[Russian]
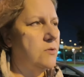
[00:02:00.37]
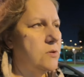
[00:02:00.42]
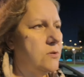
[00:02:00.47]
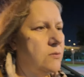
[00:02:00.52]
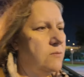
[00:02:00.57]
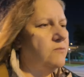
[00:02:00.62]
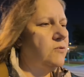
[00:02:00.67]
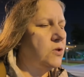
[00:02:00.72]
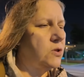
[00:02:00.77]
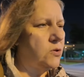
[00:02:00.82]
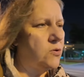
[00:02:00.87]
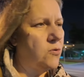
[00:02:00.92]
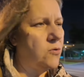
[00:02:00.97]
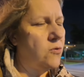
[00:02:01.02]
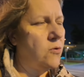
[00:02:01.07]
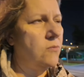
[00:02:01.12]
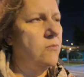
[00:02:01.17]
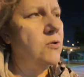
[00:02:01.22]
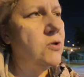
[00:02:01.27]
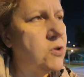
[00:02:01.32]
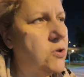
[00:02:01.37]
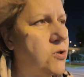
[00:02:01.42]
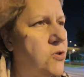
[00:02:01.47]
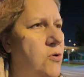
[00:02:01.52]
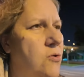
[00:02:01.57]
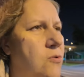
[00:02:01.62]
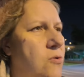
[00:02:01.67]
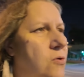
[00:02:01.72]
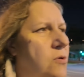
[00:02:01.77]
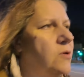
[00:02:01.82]
вот, вот то, вот
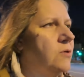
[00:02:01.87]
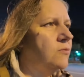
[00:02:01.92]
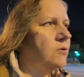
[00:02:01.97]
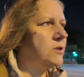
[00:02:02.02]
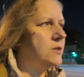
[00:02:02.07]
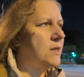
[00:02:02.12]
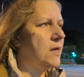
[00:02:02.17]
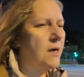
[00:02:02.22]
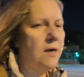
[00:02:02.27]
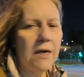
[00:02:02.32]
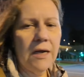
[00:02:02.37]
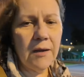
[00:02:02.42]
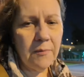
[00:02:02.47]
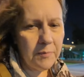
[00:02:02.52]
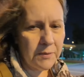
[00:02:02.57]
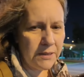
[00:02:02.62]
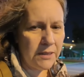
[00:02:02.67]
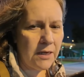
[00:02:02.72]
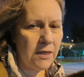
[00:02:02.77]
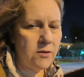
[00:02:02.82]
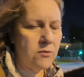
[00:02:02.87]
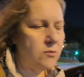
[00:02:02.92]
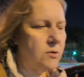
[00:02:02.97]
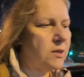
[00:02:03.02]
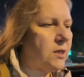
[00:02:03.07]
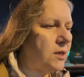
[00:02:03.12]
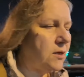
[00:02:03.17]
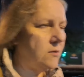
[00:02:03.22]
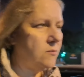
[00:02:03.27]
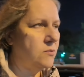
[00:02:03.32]
все, вот такая
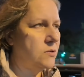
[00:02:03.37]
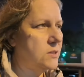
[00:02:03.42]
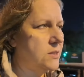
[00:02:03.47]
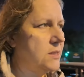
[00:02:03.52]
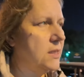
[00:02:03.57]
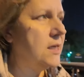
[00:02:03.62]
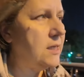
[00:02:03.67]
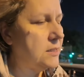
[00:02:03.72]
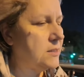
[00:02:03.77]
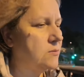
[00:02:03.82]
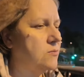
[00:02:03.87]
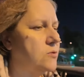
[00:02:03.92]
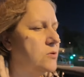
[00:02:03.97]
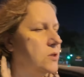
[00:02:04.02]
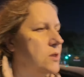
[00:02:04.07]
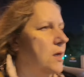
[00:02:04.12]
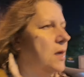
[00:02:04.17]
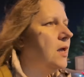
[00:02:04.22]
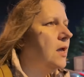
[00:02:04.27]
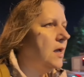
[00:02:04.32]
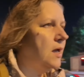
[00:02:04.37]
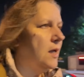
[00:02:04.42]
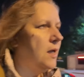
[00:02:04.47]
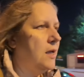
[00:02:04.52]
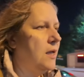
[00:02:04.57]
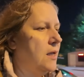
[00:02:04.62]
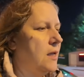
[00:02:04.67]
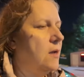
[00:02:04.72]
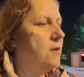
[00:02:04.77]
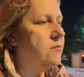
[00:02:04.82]
патология, вот здесь вот –
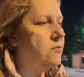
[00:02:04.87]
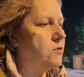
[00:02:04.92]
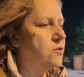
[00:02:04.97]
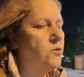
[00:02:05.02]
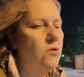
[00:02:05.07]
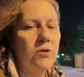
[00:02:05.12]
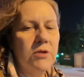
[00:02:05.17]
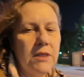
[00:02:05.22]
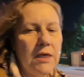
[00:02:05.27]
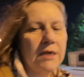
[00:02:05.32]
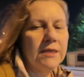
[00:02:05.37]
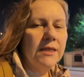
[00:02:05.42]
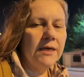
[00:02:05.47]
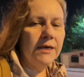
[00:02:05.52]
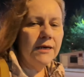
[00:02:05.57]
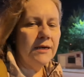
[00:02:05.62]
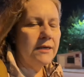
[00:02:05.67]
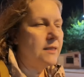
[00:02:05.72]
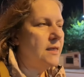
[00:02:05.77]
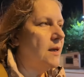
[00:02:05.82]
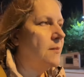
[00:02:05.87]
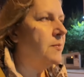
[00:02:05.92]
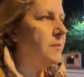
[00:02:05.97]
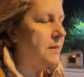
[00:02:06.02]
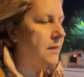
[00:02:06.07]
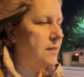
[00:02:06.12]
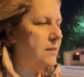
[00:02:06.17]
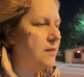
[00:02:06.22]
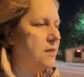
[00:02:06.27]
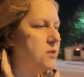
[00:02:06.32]
вот только тогда, говорит, я
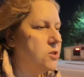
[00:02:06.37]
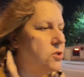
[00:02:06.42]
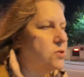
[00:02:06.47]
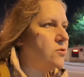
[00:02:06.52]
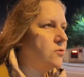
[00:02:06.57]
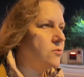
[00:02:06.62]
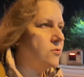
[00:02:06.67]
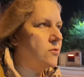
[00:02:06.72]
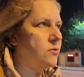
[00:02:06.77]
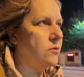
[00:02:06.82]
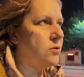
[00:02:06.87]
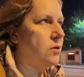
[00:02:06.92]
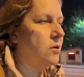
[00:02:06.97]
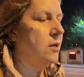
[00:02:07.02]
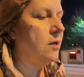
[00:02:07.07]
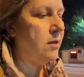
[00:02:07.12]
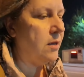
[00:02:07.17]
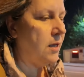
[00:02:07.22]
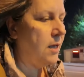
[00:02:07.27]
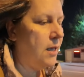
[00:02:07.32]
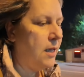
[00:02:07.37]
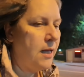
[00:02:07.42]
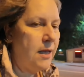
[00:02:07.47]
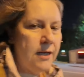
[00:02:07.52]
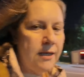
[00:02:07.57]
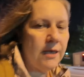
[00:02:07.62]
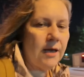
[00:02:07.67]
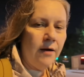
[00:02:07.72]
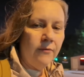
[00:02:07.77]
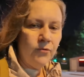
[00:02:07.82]
поняла, что
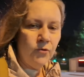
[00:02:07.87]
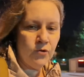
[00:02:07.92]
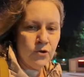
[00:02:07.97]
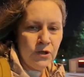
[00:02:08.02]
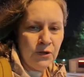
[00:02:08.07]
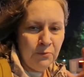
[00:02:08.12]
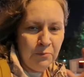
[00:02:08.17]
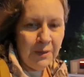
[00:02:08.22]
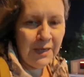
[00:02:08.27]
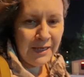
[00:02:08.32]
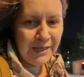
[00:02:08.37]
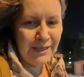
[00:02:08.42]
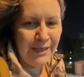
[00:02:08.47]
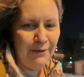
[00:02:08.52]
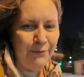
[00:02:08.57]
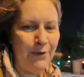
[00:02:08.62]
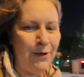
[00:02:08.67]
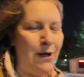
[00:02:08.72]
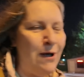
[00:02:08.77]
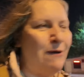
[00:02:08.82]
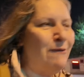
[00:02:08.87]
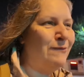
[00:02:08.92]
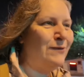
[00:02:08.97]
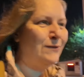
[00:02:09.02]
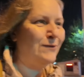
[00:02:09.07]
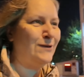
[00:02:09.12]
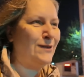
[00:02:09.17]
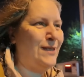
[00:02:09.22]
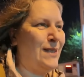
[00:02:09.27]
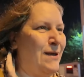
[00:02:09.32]
я в нужном месте в
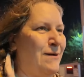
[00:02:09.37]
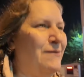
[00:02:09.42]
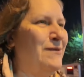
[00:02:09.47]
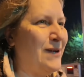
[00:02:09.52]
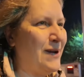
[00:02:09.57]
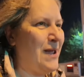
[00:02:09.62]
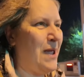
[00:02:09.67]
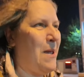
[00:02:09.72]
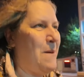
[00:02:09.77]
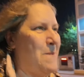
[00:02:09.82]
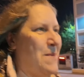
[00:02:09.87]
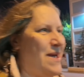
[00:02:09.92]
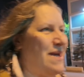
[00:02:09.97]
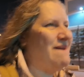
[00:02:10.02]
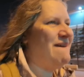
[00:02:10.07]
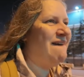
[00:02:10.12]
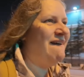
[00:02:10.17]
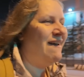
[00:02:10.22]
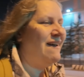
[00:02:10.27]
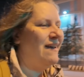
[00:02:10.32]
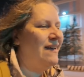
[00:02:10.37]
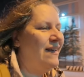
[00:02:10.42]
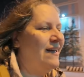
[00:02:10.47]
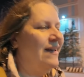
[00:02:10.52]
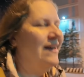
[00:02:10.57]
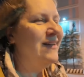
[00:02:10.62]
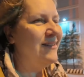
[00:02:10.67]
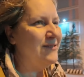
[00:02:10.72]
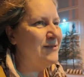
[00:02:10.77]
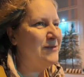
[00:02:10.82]
нужное время.
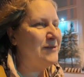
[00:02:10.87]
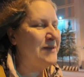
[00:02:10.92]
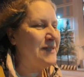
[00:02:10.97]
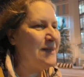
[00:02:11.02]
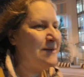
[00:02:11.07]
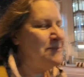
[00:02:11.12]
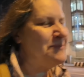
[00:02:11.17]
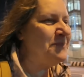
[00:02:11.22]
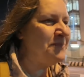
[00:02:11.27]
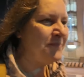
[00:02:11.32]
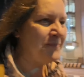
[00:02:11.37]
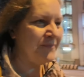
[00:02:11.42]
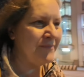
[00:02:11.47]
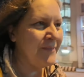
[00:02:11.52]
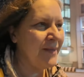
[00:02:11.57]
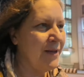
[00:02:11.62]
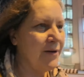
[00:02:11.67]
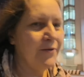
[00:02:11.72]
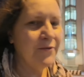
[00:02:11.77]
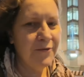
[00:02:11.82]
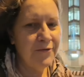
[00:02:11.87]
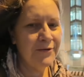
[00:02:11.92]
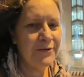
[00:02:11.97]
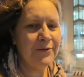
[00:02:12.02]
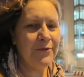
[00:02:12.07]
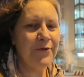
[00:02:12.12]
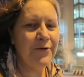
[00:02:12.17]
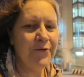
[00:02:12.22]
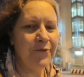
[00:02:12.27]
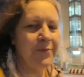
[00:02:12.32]
Вот. Я говорю, ну
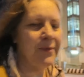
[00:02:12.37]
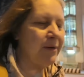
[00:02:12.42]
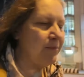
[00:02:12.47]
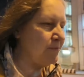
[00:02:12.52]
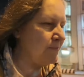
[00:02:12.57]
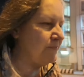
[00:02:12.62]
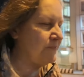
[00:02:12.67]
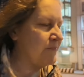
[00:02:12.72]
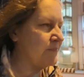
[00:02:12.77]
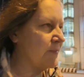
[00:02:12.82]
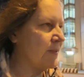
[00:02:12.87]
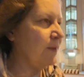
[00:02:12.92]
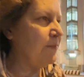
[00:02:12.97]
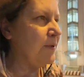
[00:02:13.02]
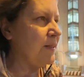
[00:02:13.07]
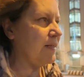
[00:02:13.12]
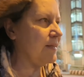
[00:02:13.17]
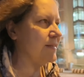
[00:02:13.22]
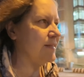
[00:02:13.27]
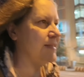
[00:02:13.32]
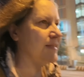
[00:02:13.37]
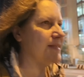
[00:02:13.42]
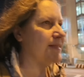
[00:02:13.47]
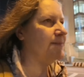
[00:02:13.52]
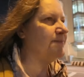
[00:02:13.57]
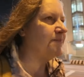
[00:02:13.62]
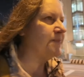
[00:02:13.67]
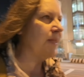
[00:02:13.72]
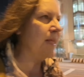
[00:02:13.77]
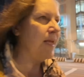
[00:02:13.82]
здорово, мам, ты
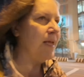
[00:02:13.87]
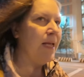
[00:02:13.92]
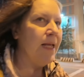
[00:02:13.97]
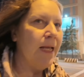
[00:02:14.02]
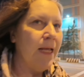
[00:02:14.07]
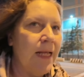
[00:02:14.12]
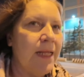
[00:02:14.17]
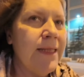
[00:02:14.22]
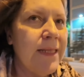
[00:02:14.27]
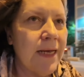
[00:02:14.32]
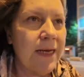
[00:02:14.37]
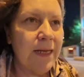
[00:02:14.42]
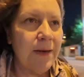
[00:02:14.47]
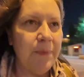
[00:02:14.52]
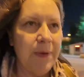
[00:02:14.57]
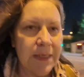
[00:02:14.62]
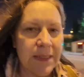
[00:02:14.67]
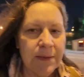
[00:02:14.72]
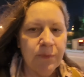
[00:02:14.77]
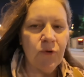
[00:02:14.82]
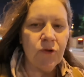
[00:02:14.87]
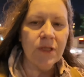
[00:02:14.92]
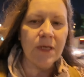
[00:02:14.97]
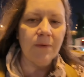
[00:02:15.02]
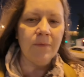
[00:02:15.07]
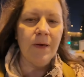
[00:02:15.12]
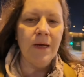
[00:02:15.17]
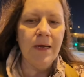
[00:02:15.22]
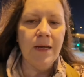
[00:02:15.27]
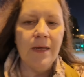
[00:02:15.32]
молодец. Так, ребят,
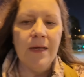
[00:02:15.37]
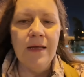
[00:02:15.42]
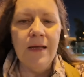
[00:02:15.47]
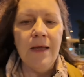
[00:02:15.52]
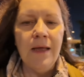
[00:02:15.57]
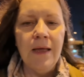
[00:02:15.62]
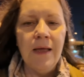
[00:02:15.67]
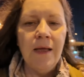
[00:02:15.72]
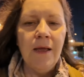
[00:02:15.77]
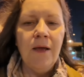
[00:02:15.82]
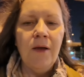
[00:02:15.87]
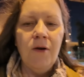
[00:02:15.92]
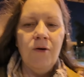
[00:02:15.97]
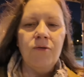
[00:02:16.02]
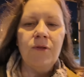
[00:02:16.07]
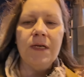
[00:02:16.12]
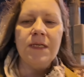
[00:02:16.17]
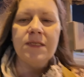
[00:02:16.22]
смотрим. У